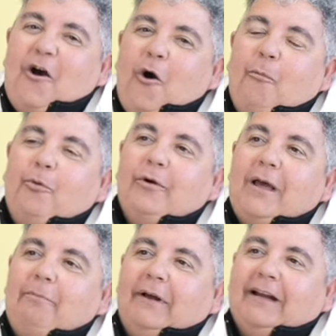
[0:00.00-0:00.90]

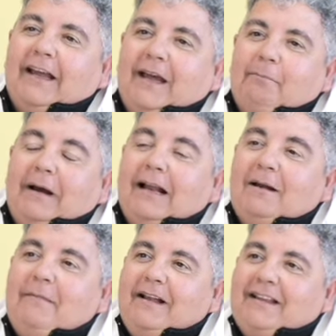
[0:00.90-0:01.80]
oppure perché
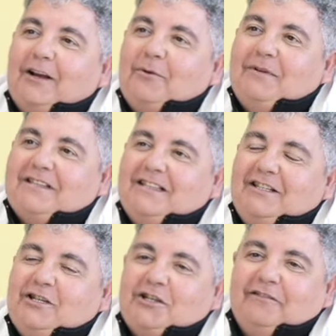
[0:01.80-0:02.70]
banalmente, come si
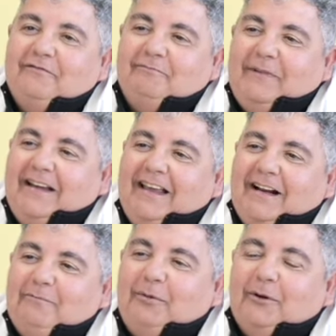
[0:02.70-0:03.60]
dice in maniera
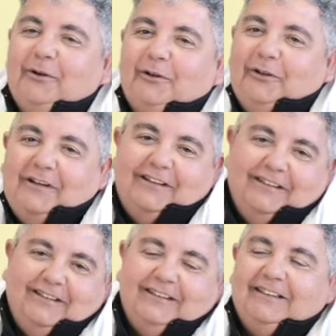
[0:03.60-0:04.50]
un po'
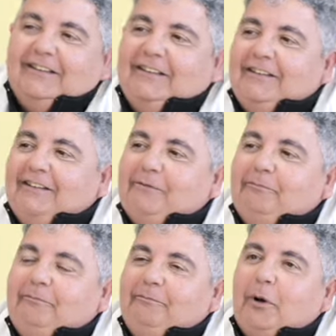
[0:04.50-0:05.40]
eh,
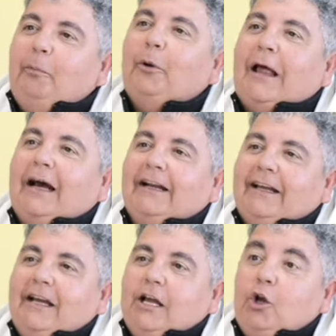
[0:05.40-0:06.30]

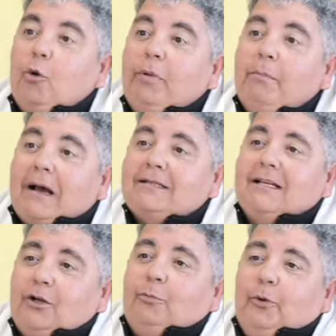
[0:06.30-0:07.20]
popolare, non vi
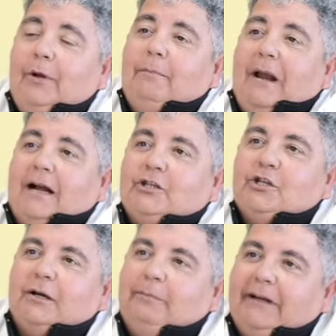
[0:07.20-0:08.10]
bastano più le
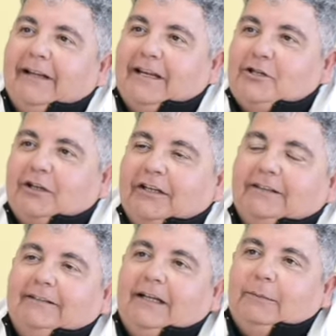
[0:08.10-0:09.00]
braccia per leggere,
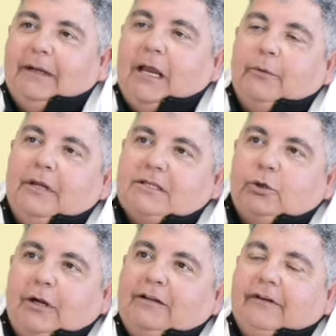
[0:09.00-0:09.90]
perché quindi
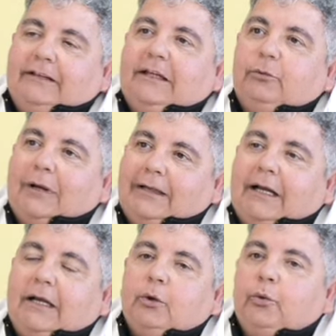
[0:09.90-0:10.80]
sono arrivati ad un'età
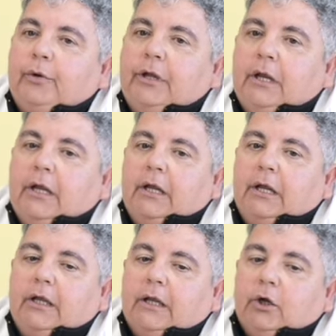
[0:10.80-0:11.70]
in cui
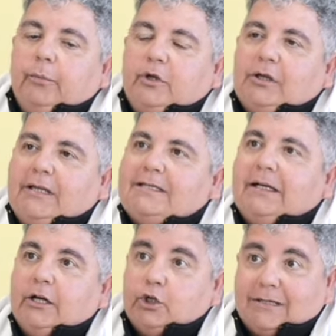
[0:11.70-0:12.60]
eh, comincia ad essere
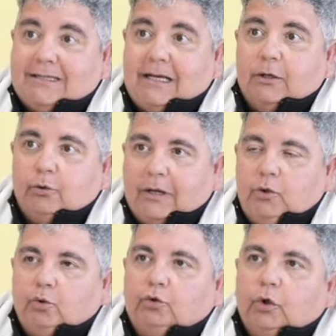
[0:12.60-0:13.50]
necessario un
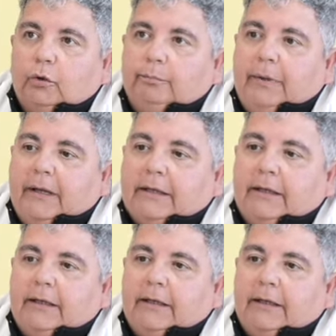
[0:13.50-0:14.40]
aiuto per
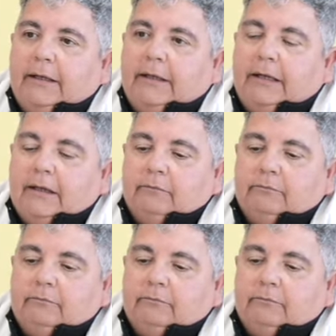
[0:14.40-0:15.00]
eh, la,